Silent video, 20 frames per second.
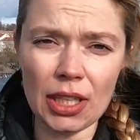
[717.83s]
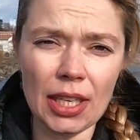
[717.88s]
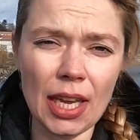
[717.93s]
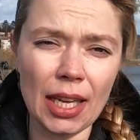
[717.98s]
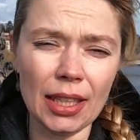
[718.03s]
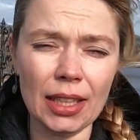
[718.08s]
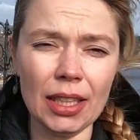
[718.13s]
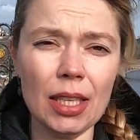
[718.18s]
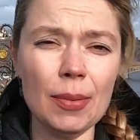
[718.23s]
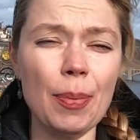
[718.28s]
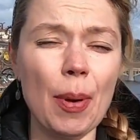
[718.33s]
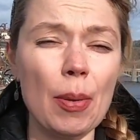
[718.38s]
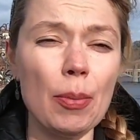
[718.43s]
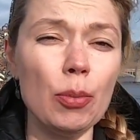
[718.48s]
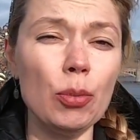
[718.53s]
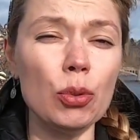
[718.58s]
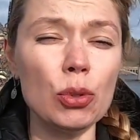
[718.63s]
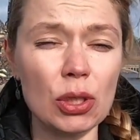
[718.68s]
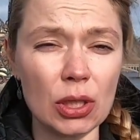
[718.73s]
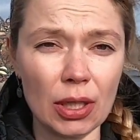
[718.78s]
Яна
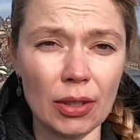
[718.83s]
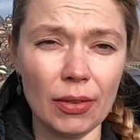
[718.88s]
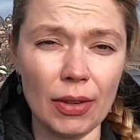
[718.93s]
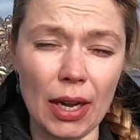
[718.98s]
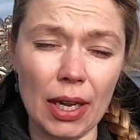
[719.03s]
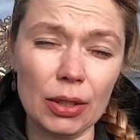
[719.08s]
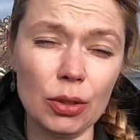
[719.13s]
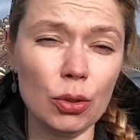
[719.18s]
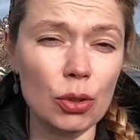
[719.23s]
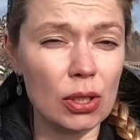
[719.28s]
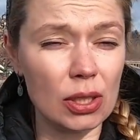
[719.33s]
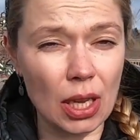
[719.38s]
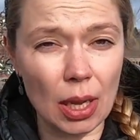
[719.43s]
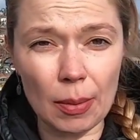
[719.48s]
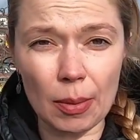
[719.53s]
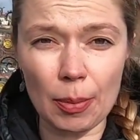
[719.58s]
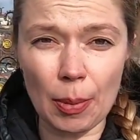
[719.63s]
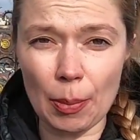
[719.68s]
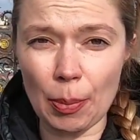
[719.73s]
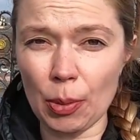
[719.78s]
Непомуцкого, одно из
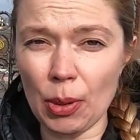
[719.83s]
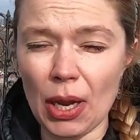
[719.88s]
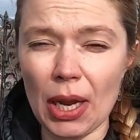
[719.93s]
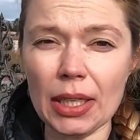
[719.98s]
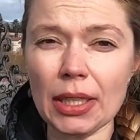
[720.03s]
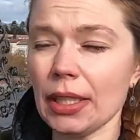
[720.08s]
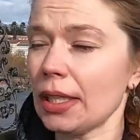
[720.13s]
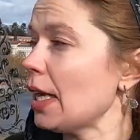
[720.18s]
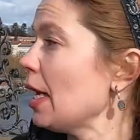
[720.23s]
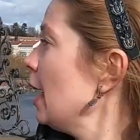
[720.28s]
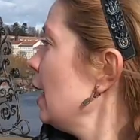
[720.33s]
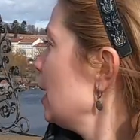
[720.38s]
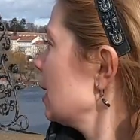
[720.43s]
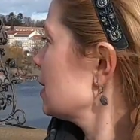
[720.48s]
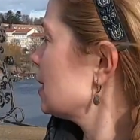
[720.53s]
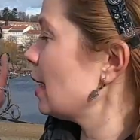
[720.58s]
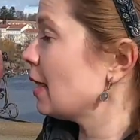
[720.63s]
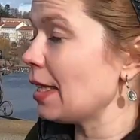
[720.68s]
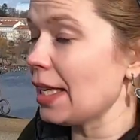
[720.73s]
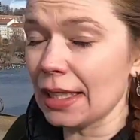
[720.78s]
самых популярных.
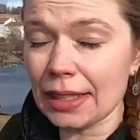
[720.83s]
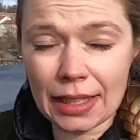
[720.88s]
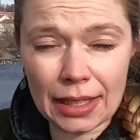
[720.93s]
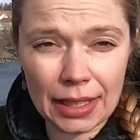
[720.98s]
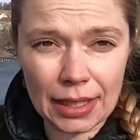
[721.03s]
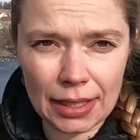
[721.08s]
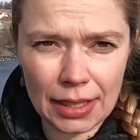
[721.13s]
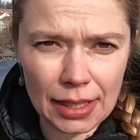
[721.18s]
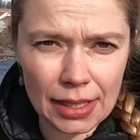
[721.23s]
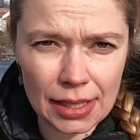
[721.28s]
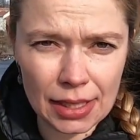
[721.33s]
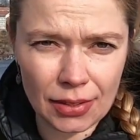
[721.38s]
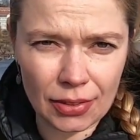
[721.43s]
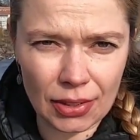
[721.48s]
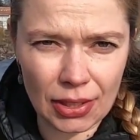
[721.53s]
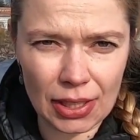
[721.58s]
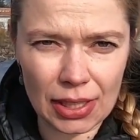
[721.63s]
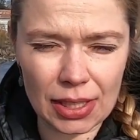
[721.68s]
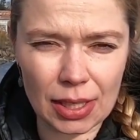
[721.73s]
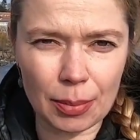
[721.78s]
Кстати, это
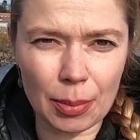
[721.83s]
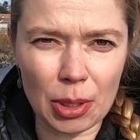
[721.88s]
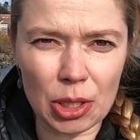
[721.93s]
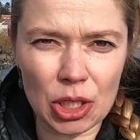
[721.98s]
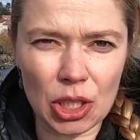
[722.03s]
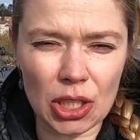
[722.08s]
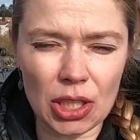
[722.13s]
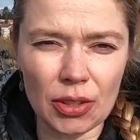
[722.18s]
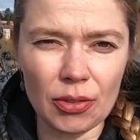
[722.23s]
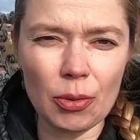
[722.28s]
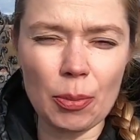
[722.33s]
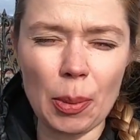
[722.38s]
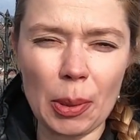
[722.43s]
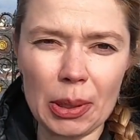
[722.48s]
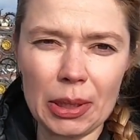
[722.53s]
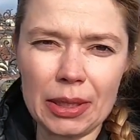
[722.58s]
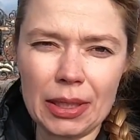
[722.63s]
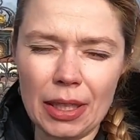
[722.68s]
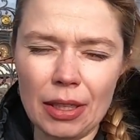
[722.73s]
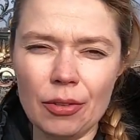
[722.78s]
единственное изображение,
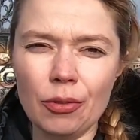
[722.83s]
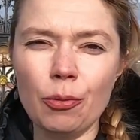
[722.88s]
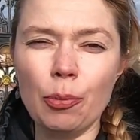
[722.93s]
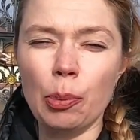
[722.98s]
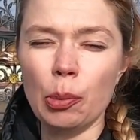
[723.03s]
выполненное в